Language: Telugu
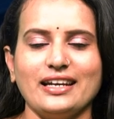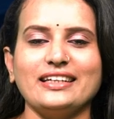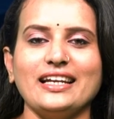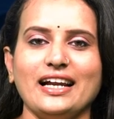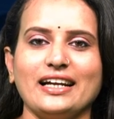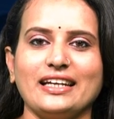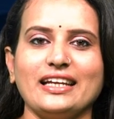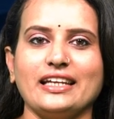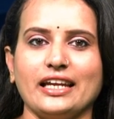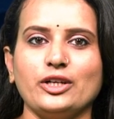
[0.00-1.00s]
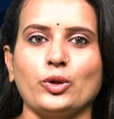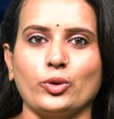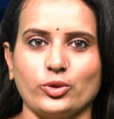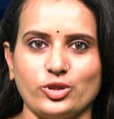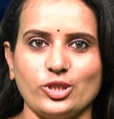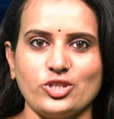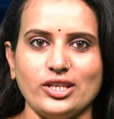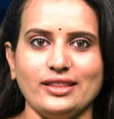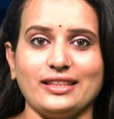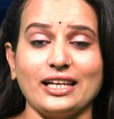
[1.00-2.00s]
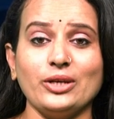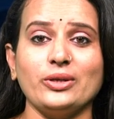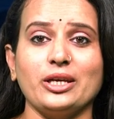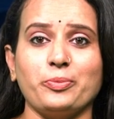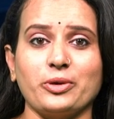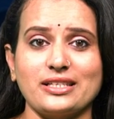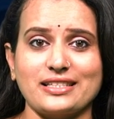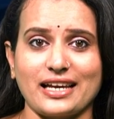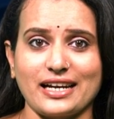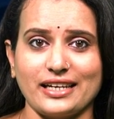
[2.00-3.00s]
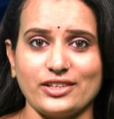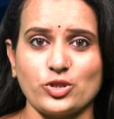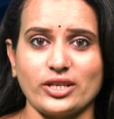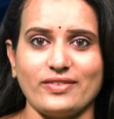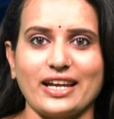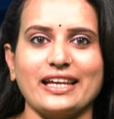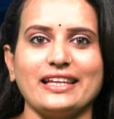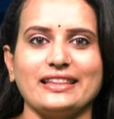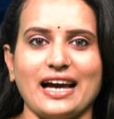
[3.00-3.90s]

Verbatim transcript: నటన అంటే ఏంటో గుర్తించి తనకు ఈ పురస్కారాన్ని ఇచ్చిన వారికి